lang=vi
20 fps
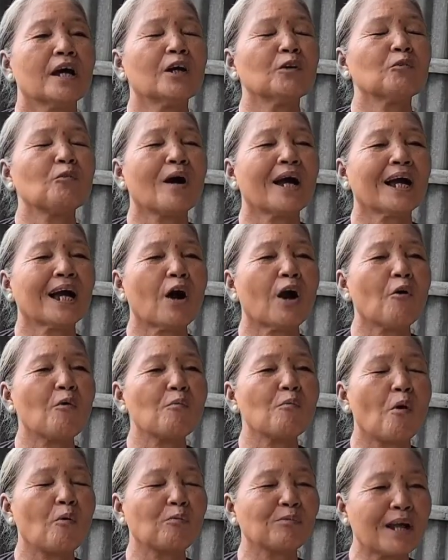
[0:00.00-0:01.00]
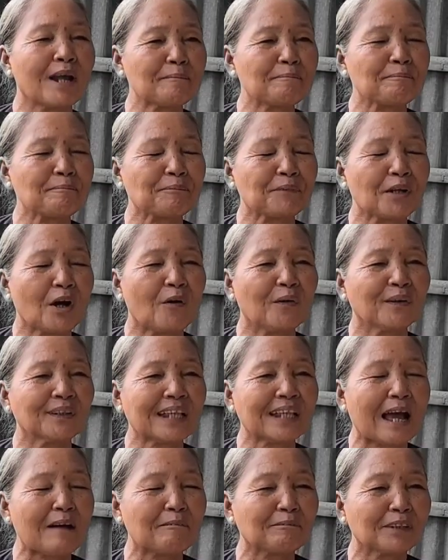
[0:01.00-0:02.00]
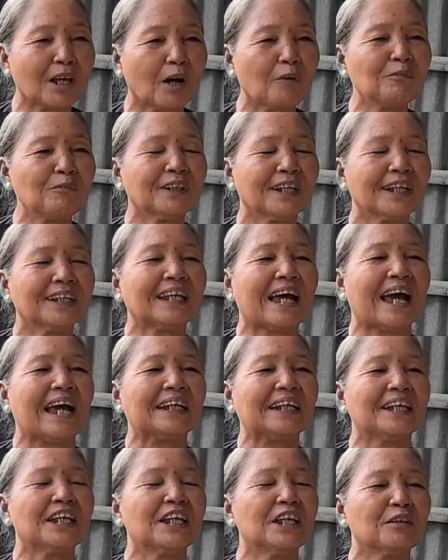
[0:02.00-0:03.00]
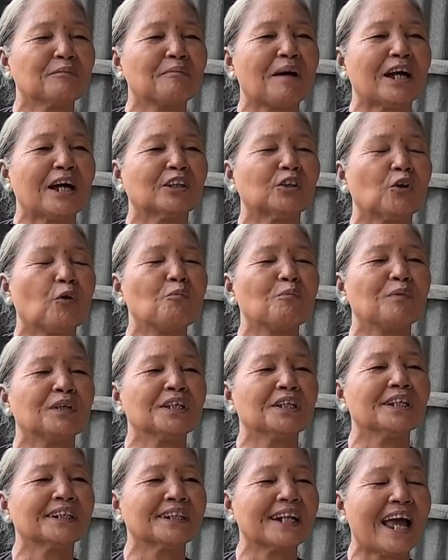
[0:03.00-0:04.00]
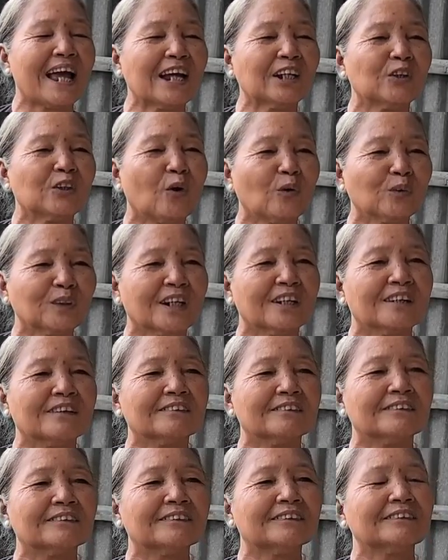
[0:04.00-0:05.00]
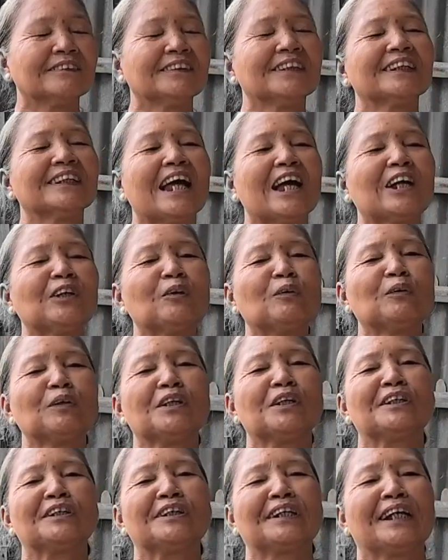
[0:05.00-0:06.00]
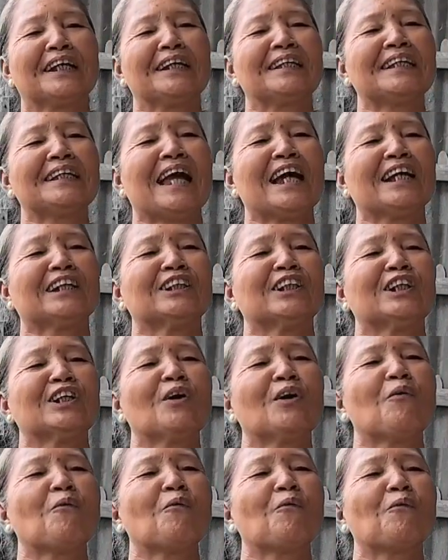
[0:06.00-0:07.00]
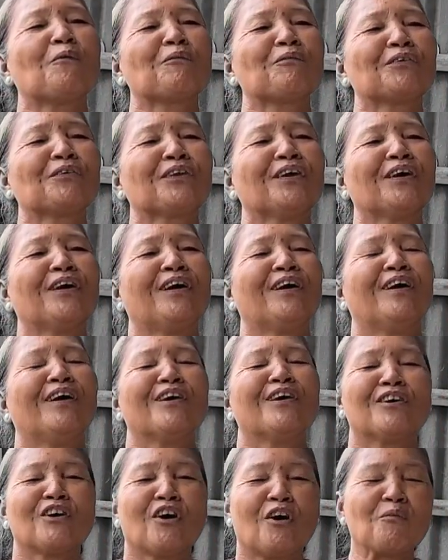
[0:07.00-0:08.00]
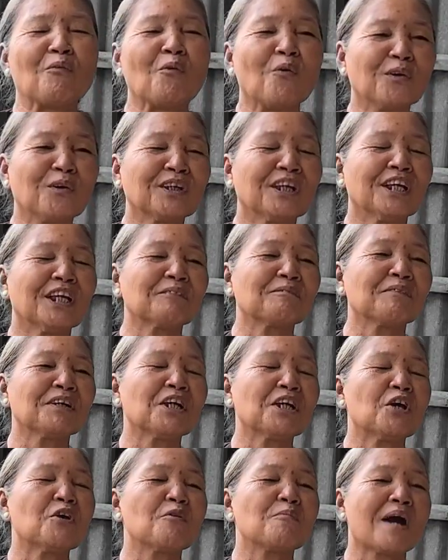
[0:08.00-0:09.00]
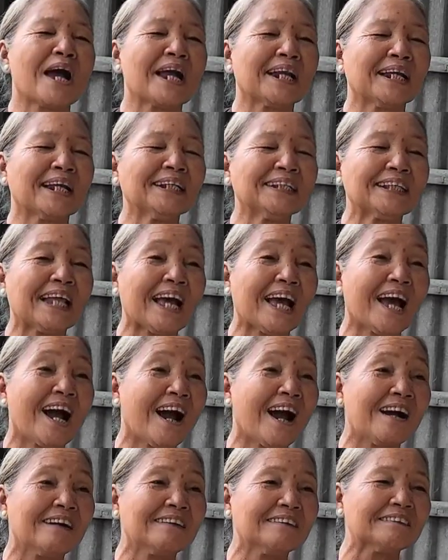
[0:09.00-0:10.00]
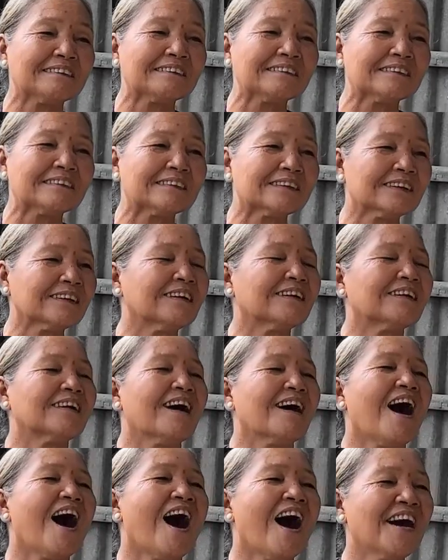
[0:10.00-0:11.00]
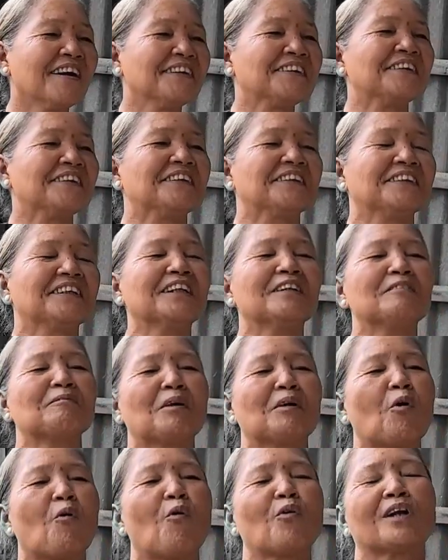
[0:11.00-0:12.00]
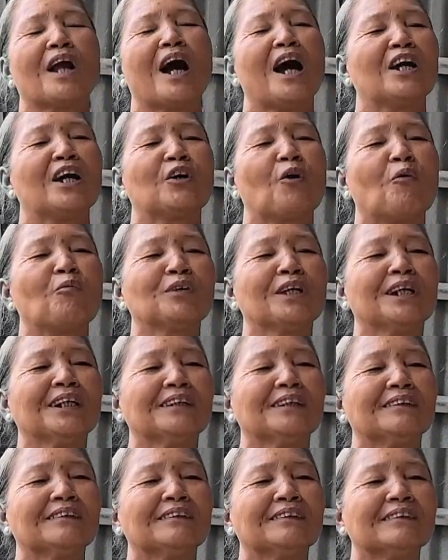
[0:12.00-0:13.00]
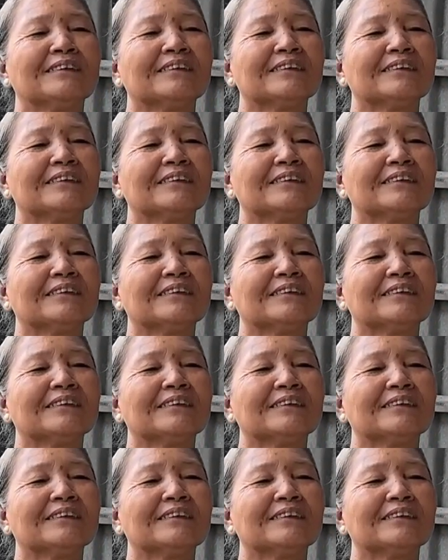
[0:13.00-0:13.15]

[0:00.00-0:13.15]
đến qua khâu một nắm. Ôi tam thống kỳ tại thiên ban dụng, mà nhất đáng vô thường. Nhất đáng vô thường này dạng sự hưu đó. Rồi muôn việc mới điều mang lấy tắc hơ đó. Hơ vừa dứt mà cuộc đời cũng dứt.